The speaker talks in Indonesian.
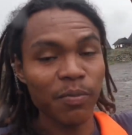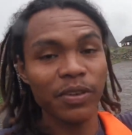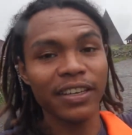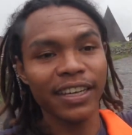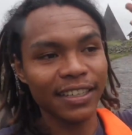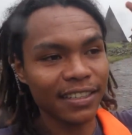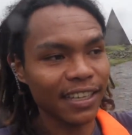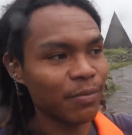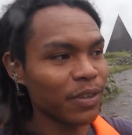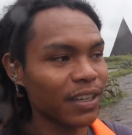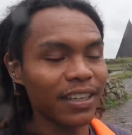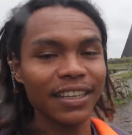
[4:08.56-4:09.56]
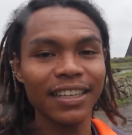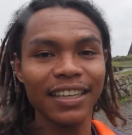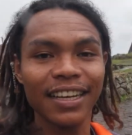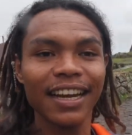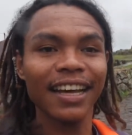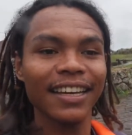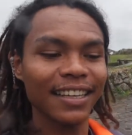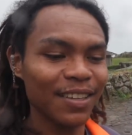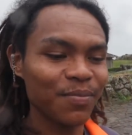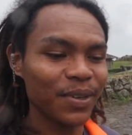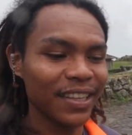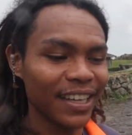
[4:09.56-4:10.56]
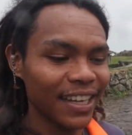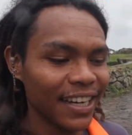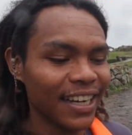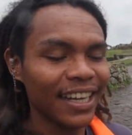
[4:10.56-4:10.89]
maybe next time ya di lain kesempatan